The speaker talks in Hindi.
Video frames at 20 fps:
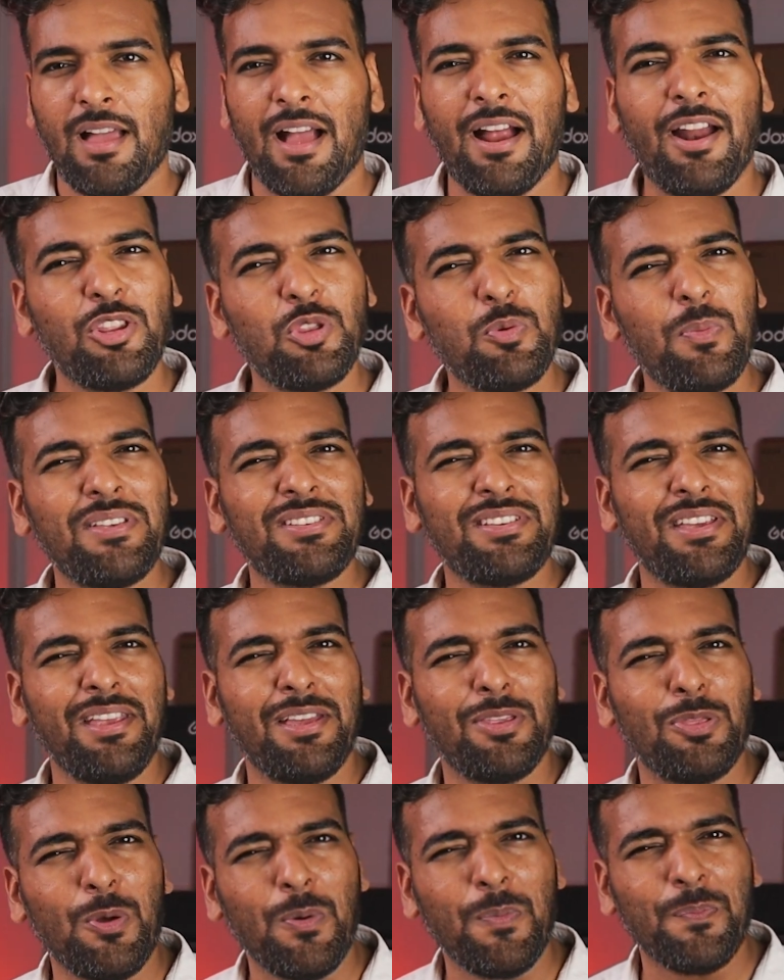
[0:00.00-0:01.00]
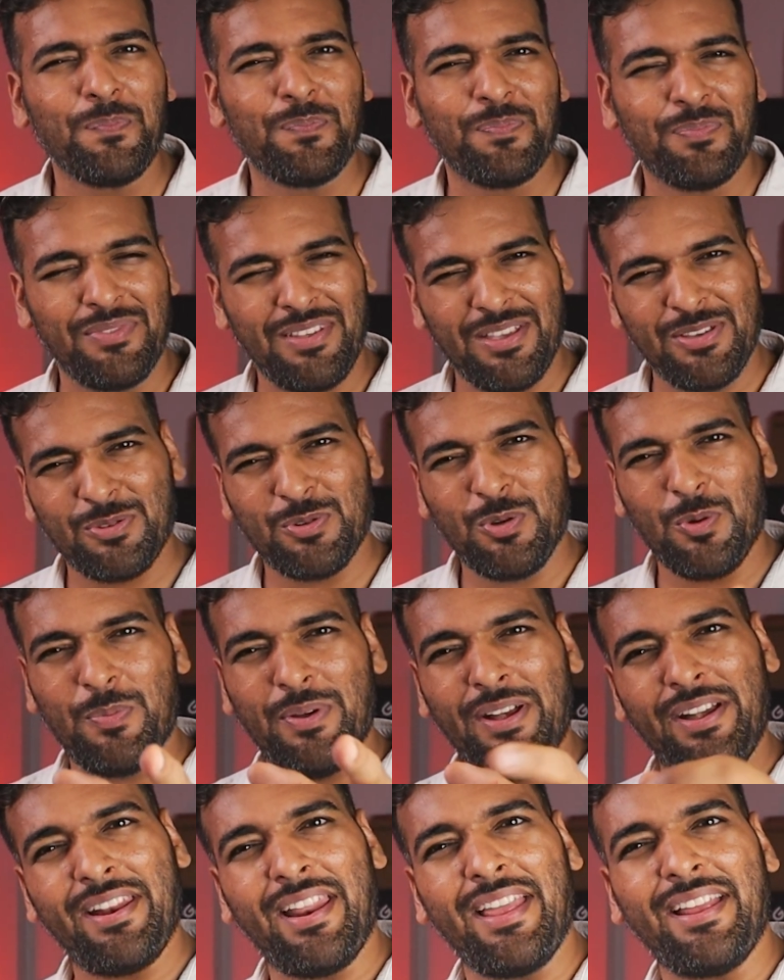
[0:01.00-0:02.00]
अगर तुम्हें चाहिए तो इसको
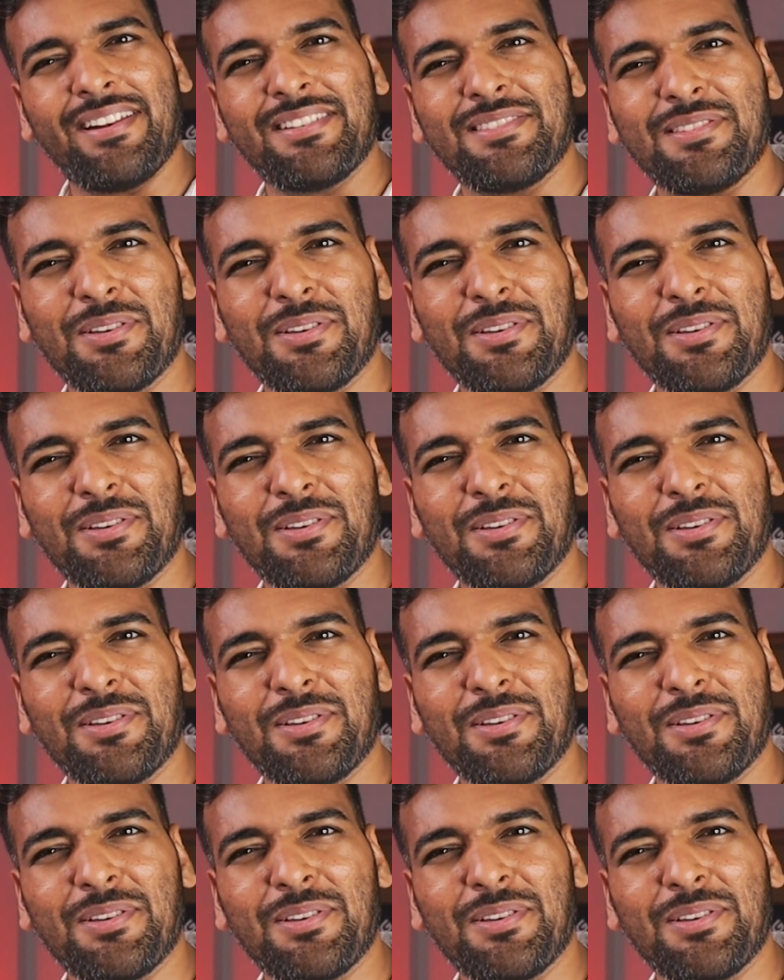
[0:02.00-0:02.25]
भी ट्राई कर